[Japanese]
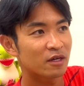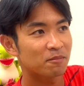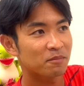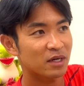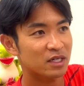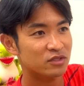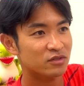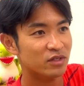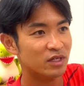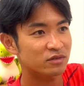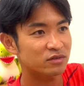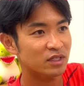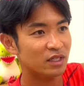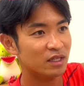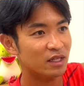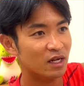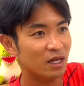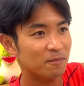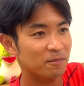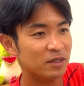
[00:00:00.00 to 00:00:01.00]
マラソンやるん
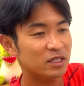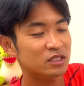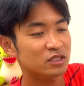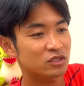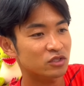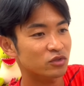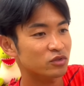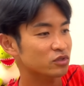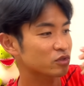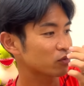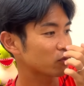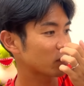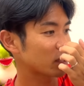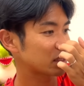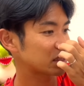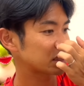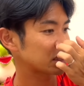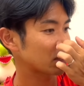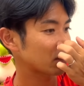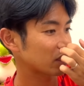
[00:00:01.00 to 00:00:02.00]
だったらやっぱりちょっとそこ
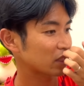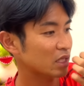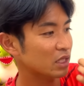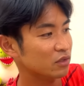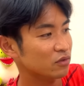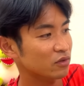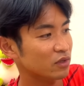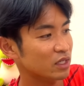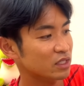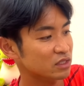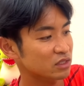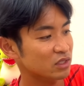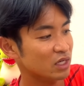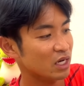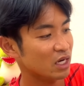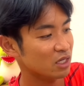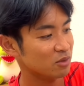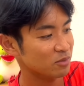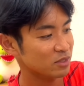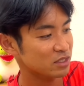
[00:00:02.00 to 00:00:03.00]
は違うかなという感じ
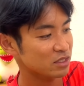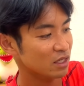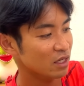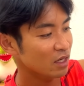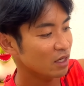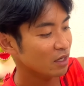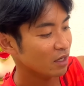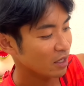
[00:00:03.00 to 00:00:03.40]
はあります。